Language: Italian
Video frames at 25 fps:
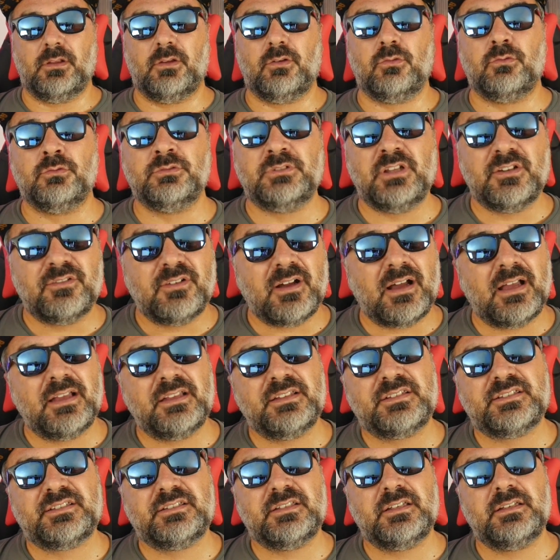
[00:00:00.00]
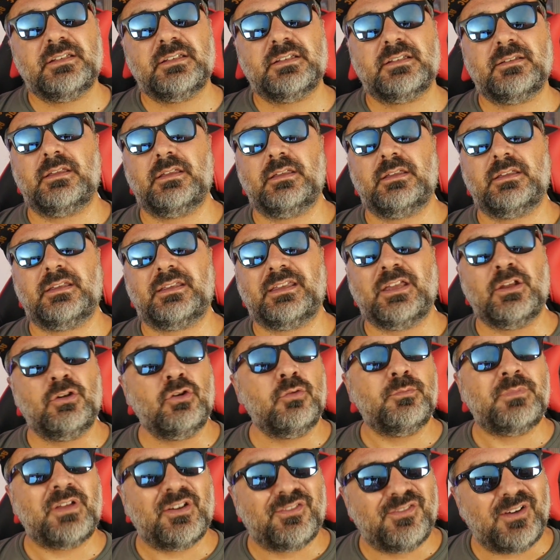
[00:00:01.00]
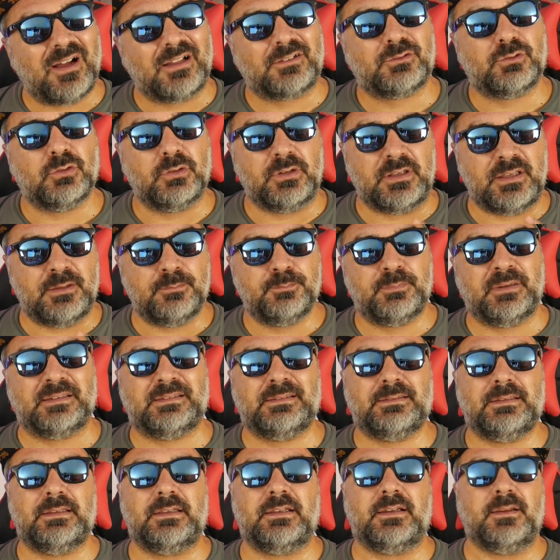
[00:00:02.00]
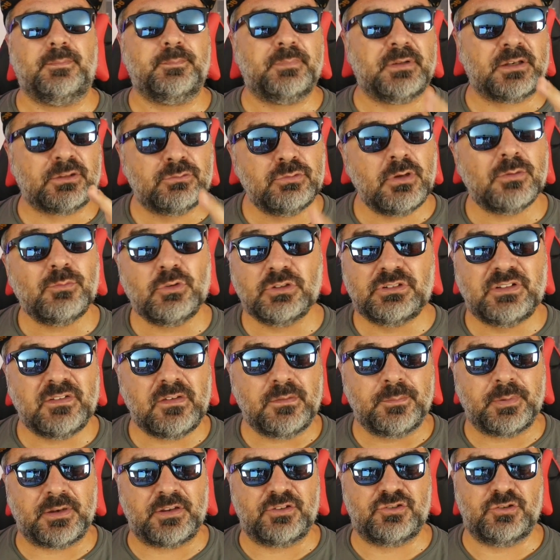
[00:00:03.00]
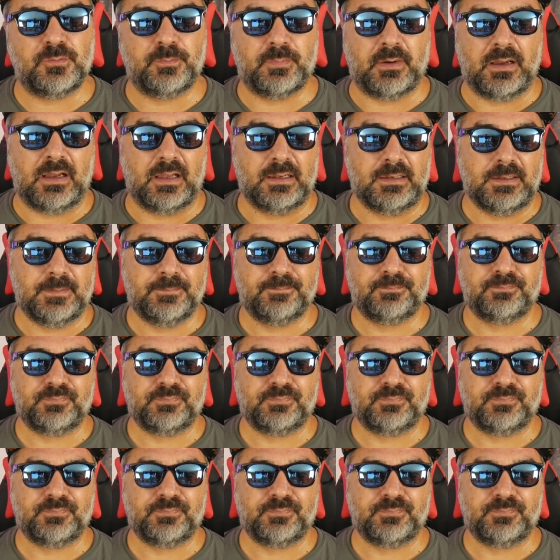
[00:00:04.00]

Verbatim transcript: un device che non mi ha fatto impazzire per due motivi principali.